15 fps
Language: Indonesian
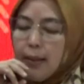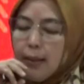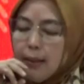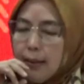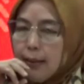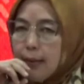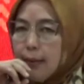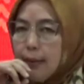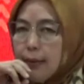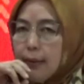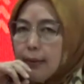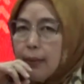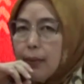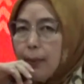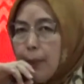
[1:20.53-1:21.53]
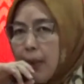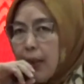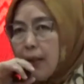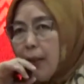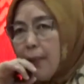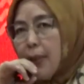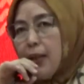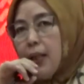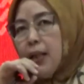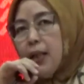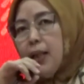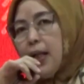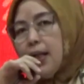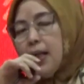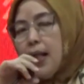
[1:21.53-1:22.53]
Sementara itu,
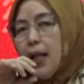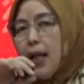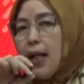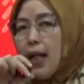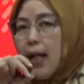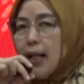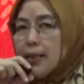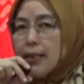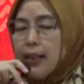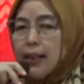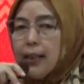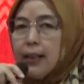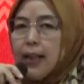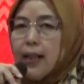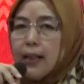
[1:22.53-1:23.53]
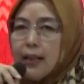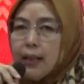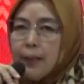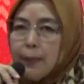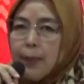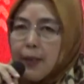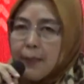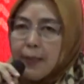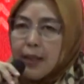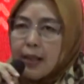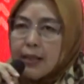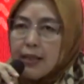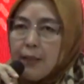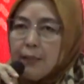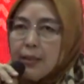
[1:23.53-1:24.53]
Komisioner KPU Palembang, Sri
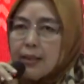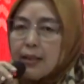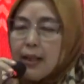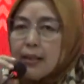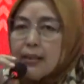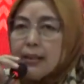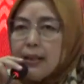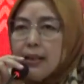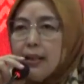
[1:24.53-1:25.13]
Mariati mengatakan